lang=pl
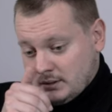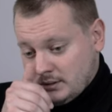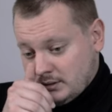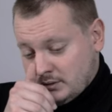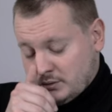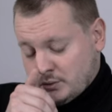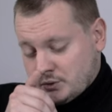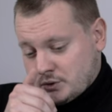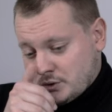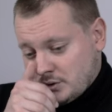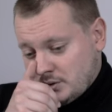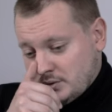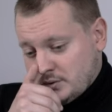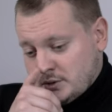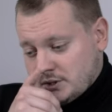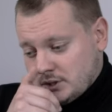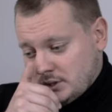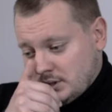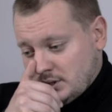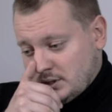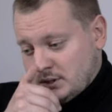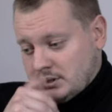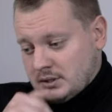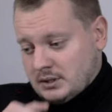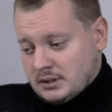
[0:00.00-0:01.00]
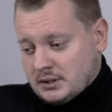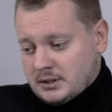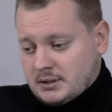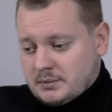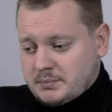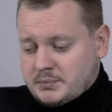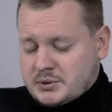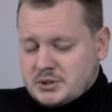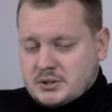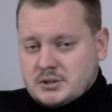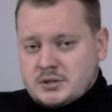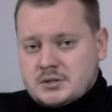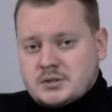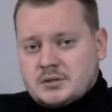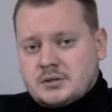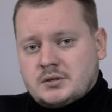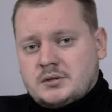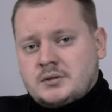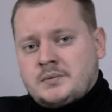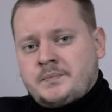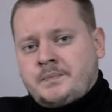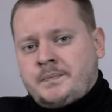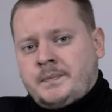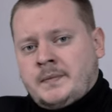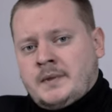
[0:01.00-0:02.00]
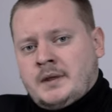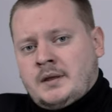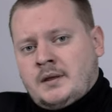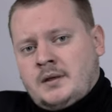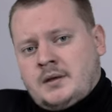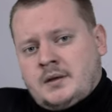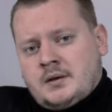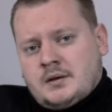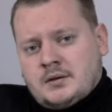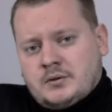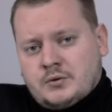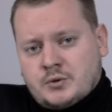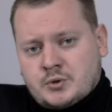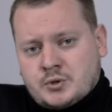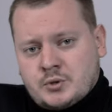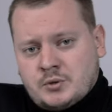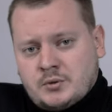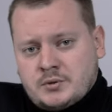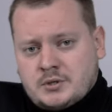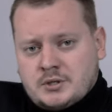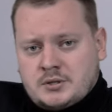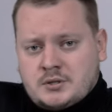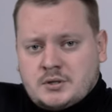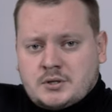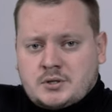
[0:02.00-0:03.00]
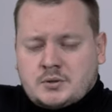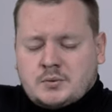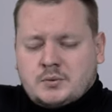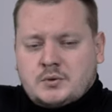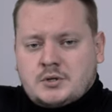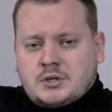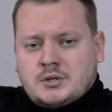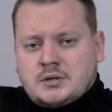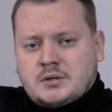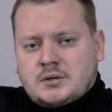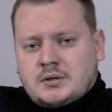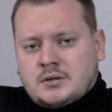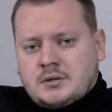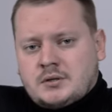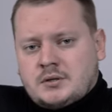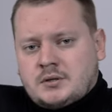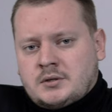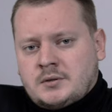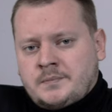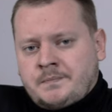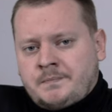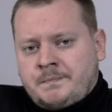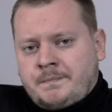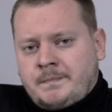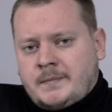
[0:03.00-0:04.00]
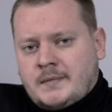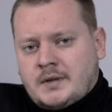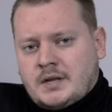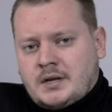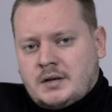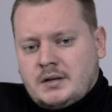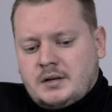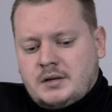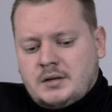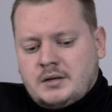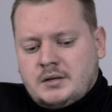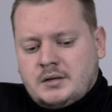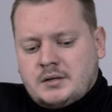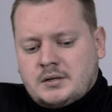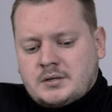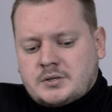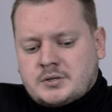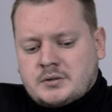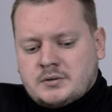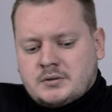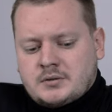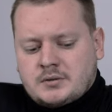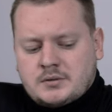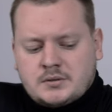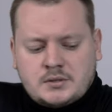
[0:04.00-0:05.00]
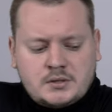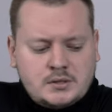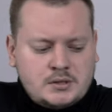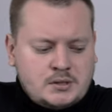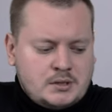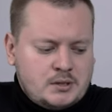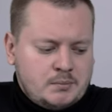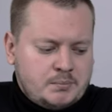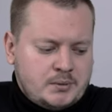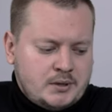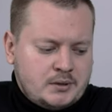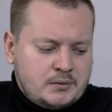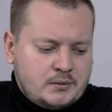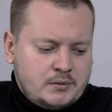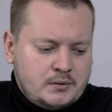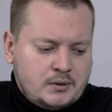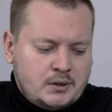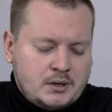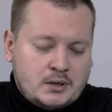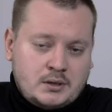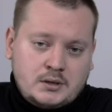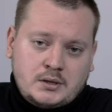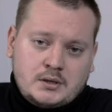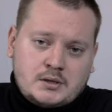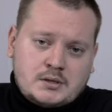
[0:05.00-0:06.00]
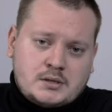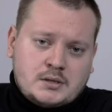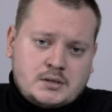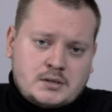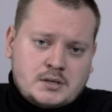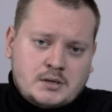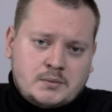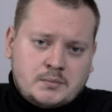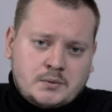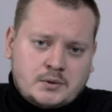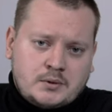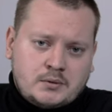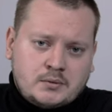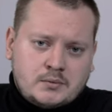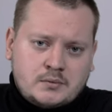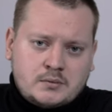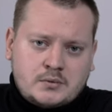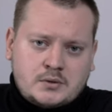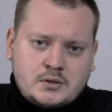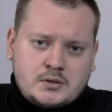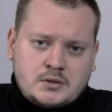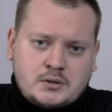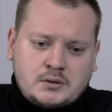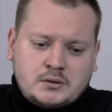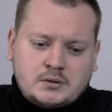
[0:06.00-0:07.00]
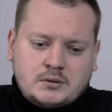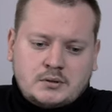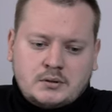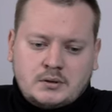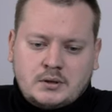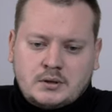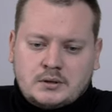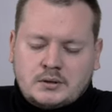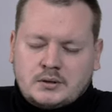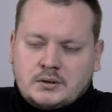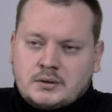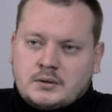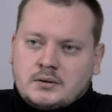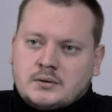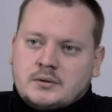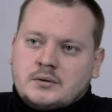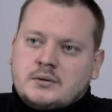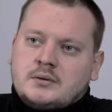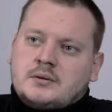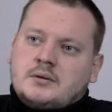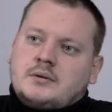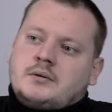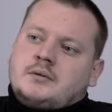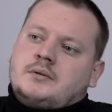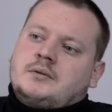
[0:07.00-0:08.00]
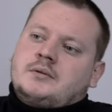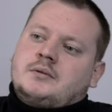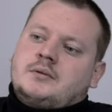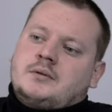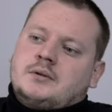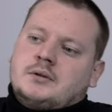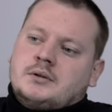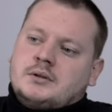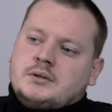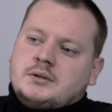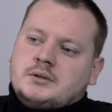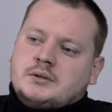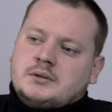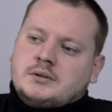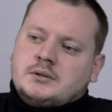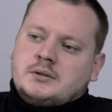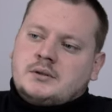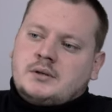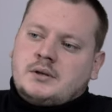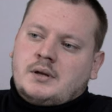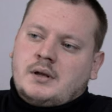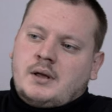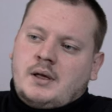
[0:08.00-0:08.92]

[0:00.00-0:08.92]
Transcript: y, dużo ludzi i tak przyszło. Dużo ludzi też uciekło, ale rząd rosyjski planuje granice zamknąć. Dlatego. A, e,